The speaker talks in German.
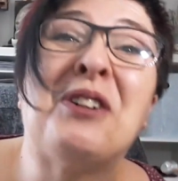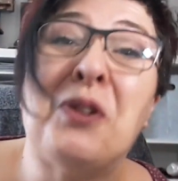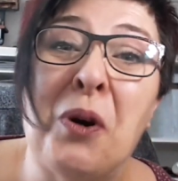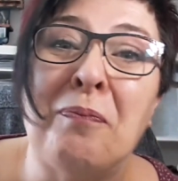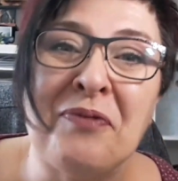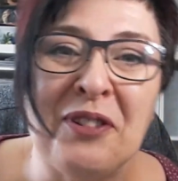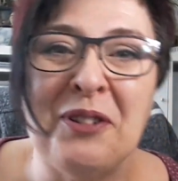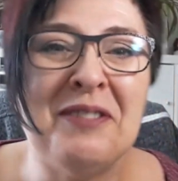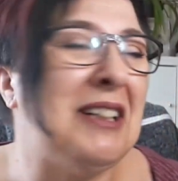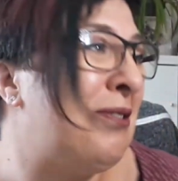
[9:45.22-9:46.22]
bekloppt,
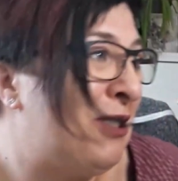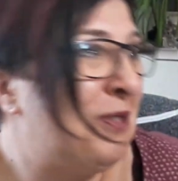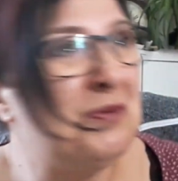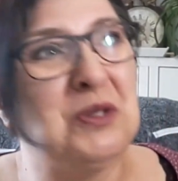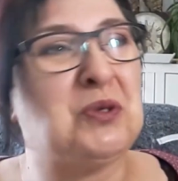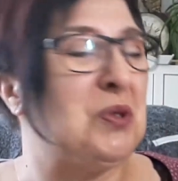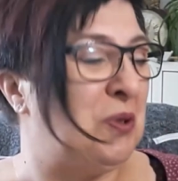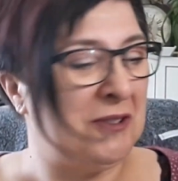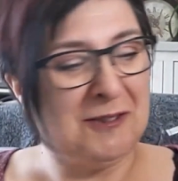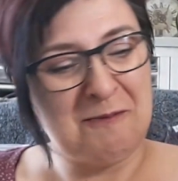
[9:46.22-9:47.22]
ne? Aber ist so.